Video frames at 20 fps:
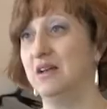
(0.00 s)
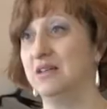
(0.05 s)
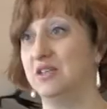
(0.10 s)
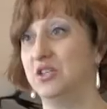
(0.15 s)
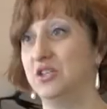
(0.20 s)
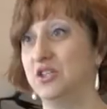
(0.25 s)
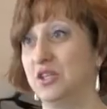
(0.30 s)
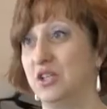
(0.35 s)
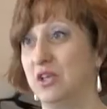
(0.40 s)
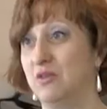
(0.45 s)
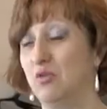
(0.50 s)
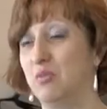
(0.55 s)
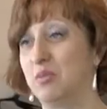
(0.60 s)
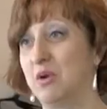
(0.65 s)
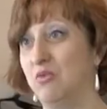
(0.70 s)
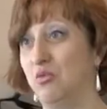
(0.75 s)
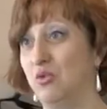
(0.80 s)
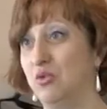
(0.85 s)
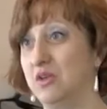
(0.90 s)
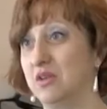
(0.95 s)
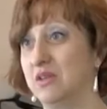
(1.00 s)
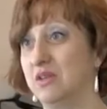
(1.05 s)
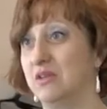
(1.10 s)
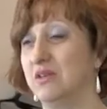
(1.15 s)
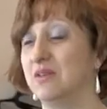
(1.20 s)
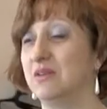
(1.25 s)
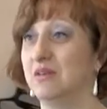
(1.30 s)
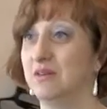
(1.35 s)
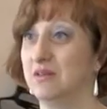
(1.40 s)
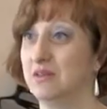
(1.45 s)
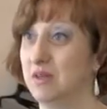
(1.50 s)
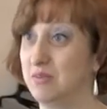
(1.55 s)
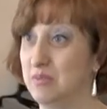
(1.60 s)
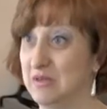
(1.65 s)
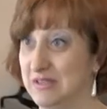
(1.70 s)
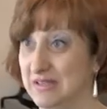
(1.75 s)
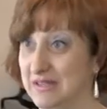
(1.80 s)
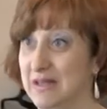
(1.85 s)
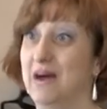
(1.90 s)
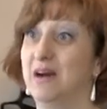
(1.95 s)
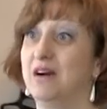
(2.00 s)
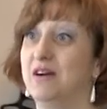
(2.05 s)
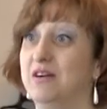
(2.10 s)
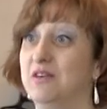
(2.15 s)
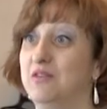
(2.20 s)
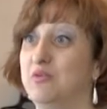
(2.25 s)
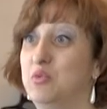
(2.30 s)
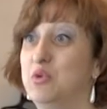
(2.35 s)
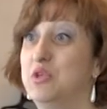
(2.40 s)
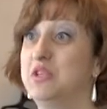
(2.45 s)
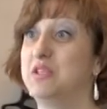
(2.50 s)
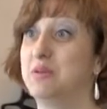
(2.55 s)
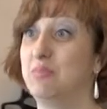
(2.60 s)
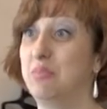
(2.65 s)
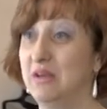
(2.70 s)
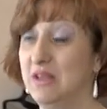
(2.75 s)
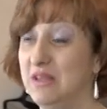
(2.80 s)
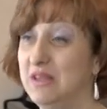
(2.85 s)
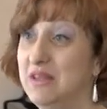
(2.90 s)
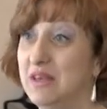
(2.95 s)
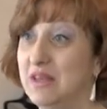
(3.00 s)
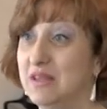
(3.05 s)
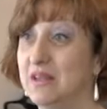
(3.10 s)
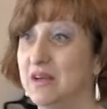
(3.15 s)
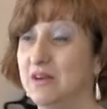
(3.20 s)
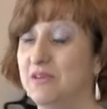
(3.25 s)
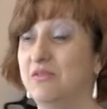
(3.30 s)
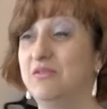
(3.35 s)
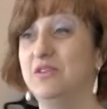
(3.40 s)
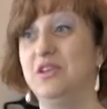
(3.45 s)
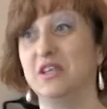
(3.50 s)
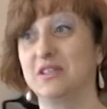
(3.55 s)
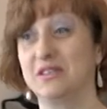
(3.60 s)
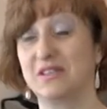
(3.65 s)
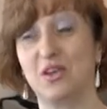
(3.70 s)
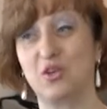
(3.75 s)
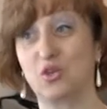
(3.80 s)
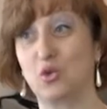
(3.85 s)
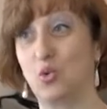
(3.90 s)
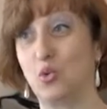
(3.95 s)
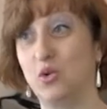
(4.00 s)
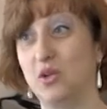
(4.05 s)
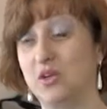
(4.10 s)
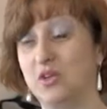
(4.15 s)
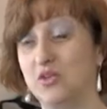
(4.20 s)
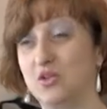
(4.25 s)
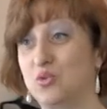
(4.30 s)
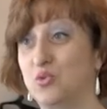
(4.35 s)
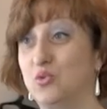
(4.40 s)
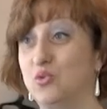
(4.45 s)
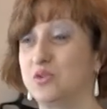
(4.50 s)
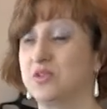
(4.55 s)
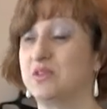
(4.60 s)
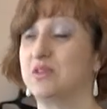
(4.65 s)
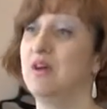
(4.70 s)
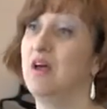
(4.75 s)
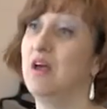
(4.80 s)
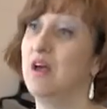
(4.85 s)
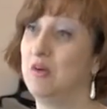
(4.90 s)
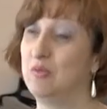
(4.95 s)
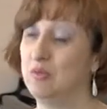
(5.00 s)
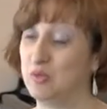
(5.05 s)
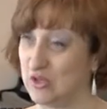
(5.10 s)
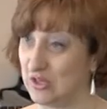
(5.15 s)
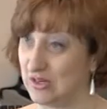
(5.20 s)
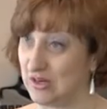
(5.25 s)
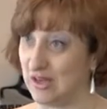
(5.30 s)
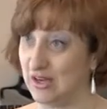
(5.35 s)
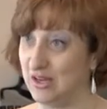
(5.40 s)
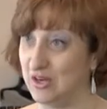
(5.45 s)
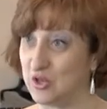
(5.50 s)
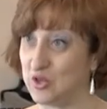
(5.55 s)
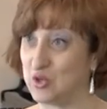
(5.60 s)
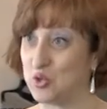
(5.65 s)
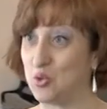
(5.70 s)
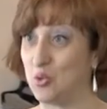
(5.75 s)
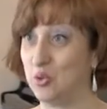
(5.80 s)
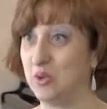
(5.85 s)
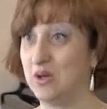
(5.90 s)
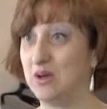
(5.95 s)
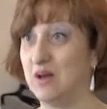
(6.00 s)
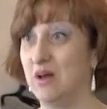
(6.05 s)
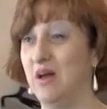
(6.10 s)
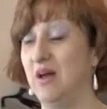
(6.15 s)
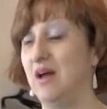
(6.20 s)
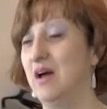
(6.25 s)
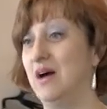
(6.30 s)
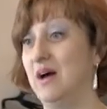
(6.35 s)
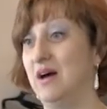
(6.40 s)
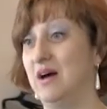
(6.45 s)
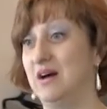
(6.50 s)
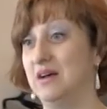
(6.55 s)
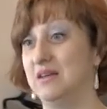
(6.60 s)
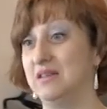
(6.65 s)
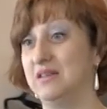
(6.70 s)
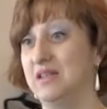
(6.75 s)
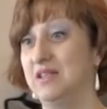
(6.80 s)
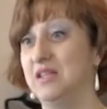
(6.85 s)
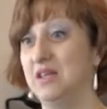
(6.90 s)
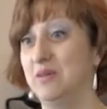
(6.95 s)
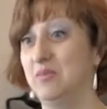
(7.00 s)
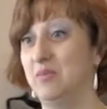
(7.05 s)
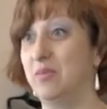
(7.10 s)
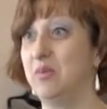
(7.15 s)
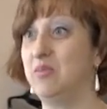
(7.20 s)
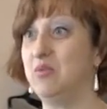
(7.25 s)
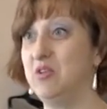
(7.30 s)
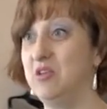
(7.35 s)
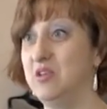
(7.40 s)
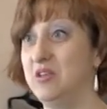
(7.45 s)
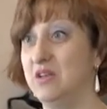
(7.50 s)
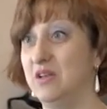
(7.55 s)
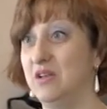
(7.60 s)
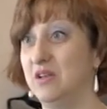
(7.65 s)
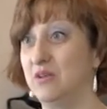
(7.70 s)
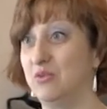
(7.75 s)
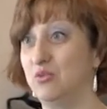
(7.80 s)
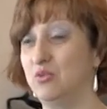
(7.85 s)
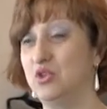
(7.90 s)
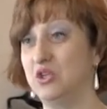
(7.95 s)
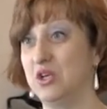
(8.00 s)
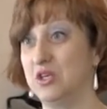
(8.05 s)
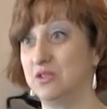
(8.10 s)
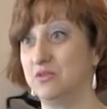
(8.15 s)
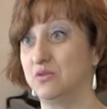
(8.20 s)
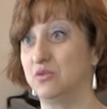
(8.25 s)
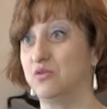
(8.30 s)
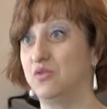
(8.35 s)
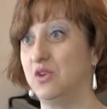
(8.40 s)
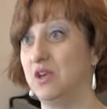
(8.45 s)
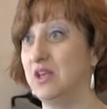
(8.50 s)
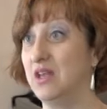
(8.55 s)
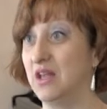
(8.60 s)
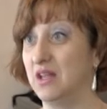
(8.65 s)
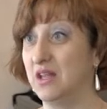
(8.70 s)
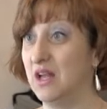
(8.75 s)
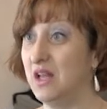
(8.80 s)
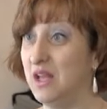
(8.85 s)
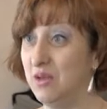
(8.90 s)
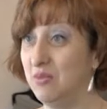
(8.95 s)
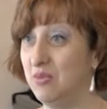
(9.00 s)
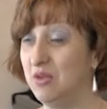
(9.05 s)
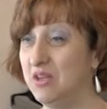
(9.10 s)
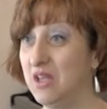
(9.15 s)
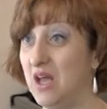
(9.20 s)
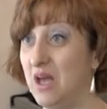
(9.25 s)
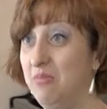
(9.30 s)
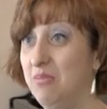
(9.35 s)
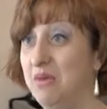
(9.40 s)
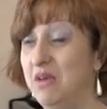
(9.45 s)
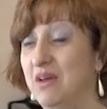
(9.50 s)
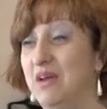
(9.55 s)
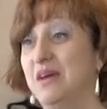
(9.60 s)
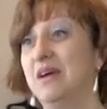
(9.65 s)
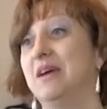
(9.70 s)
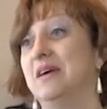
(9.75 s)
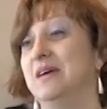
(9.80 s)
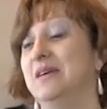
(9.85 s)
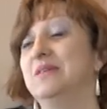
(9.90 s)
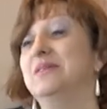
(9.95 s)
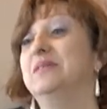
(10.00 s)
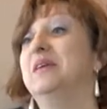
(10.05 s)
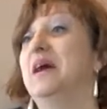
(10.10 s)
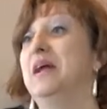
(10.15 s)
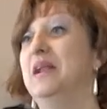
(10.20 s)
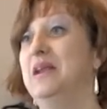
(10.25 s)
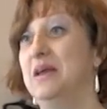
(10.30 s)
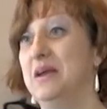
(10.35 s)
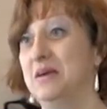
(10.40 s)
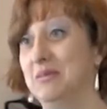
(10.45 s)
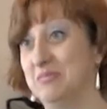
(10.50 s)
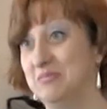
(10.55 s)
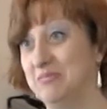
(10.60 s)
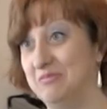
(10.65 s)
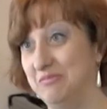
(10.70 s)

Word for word: Сначала его проводят на местах в муниципалитетах, в детских школах искусств, музыкальных школах. А затем победители участвуют в региональном этапе, далее